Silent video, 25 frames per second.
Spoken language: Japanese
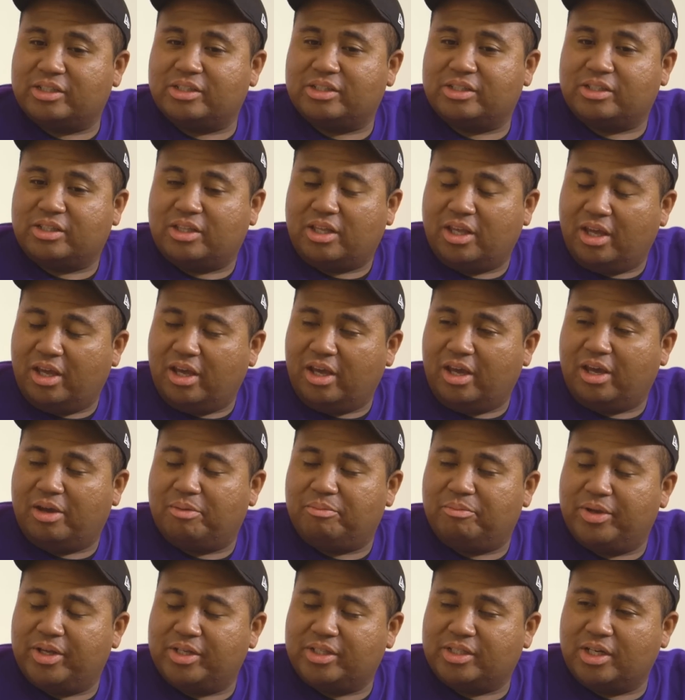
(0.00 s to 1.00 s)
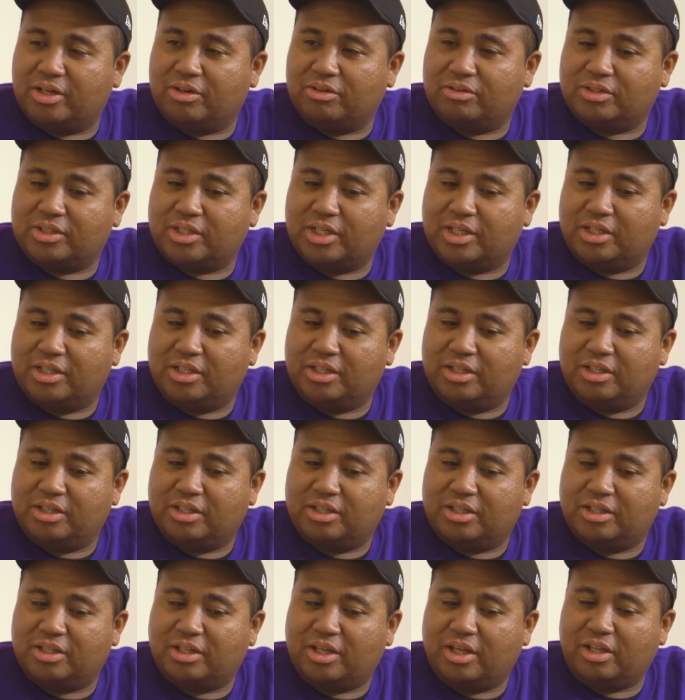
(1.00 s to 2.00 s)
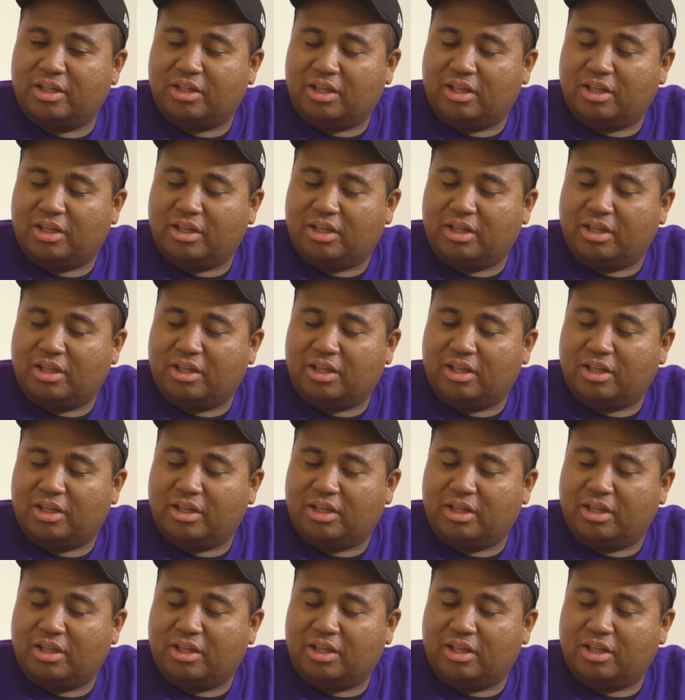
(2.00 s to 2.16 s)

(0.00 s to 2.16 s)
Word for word: してめちゃくちゃ人気出